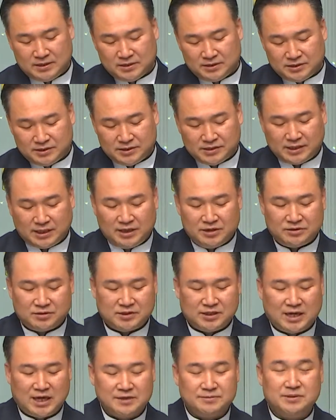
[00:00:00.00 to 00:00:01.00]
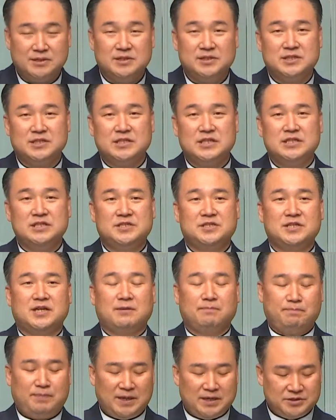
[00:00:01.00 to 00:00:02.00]
이사에서
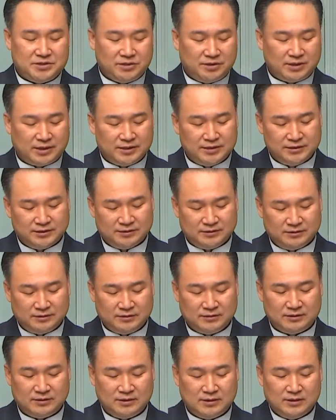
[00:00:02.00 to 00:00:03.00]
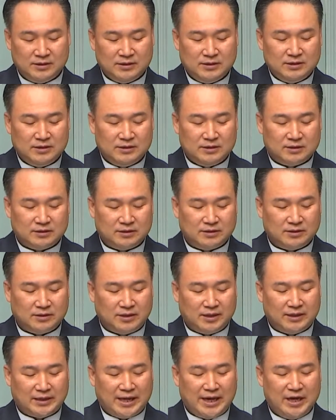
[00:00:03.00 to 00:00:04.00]
41장 8절에는
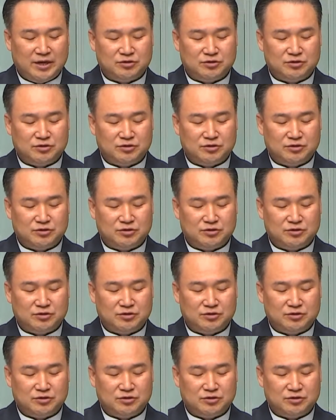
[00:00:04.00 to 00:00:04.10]
그러나 나의